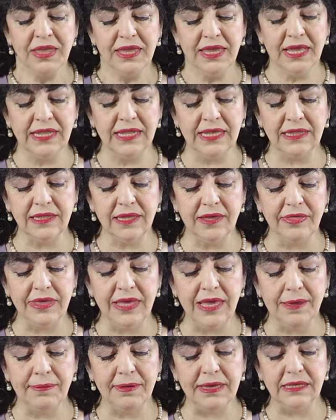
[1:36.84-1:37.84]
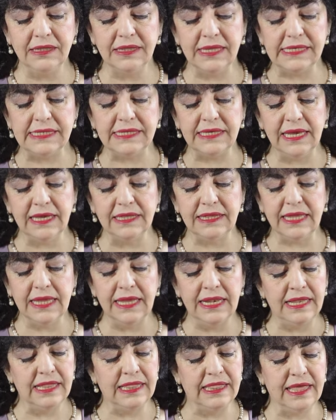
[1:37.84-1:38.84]
Y en este día
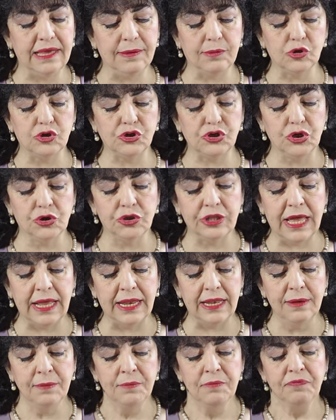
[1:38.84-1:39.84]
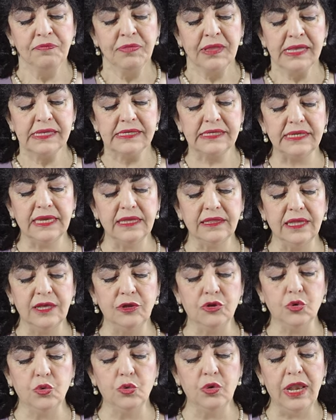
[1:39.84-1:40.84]
27 el devocional se
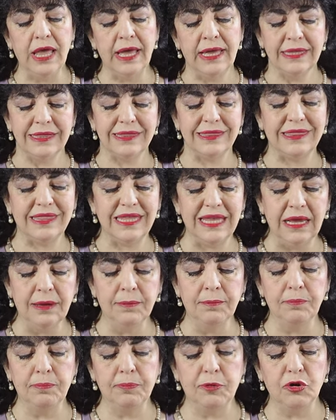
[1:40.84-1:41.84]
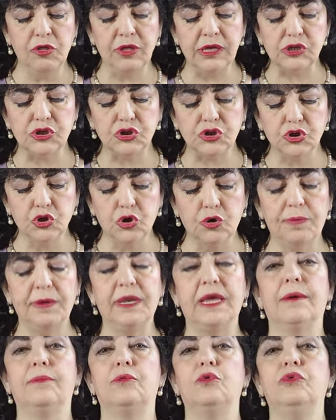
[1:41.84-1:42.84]
titula Tiempo de
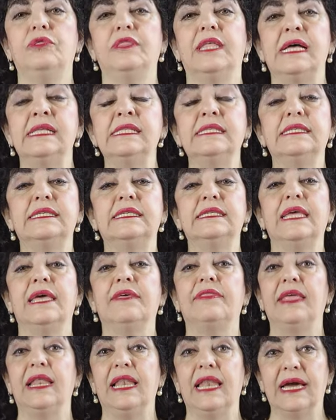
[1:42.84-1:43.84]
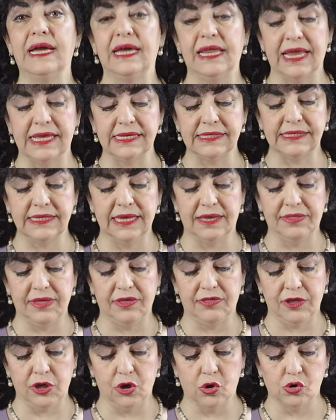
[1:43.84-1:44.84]
sobreabundancia de la gracia
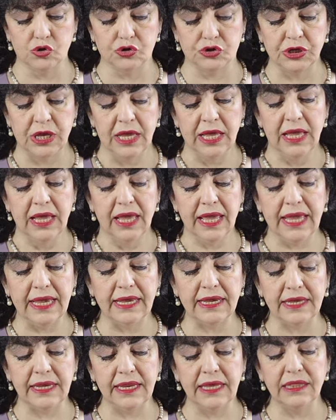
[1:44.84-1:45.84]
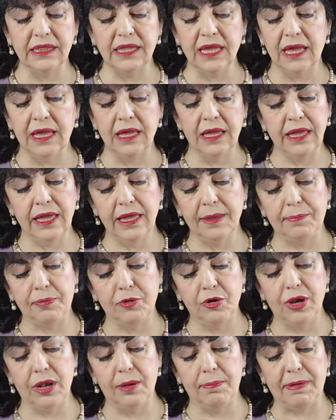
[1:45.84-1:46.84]
de Dios, escrita
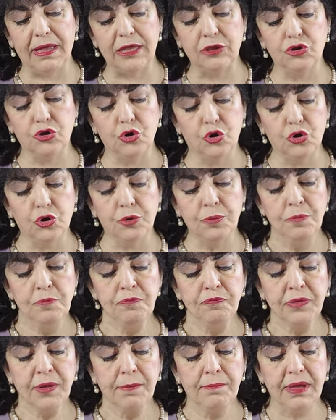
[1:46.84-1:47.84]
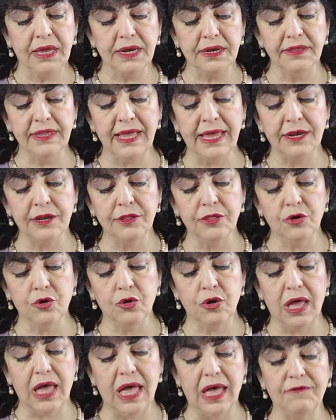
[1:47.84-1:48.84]
por el pastor
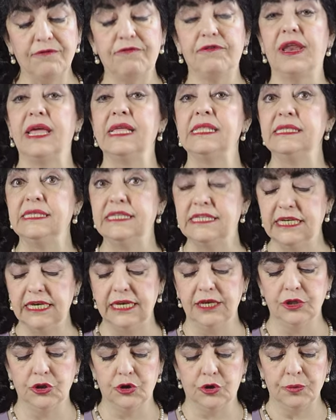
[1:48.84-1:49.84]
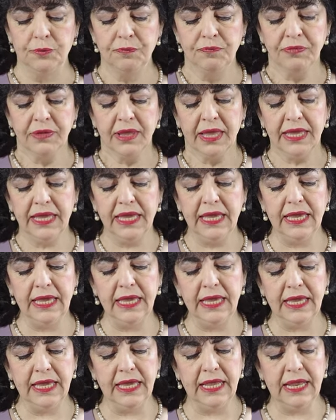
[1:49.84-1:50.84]
Bernardo Afranchino.
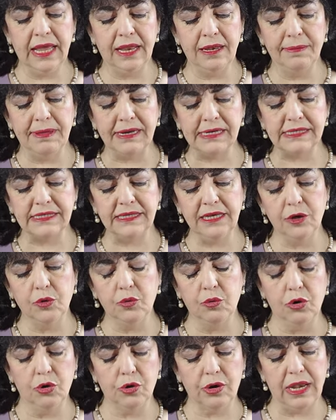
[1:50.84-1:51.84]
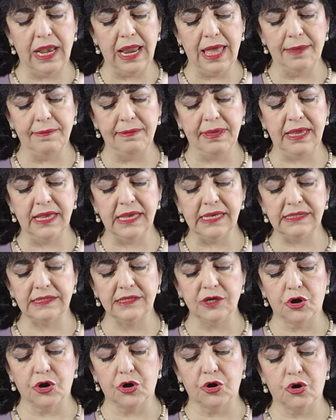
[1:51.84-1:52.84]
Y el versículo clave
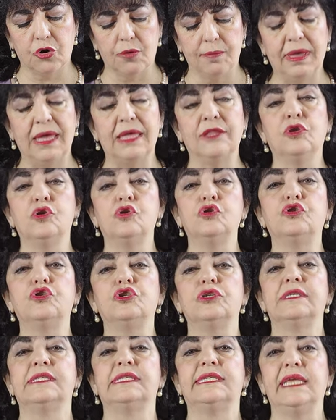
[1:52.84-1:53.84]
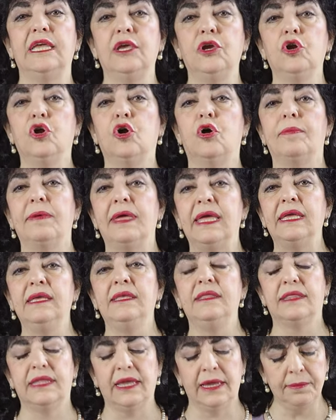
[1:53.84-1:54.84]
es Romanos
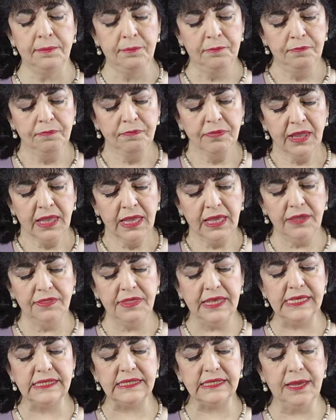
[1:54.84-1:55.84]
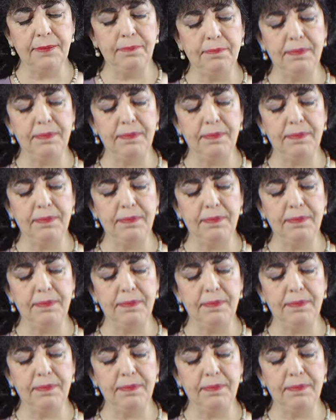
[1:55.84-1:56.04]
5:20 y dice,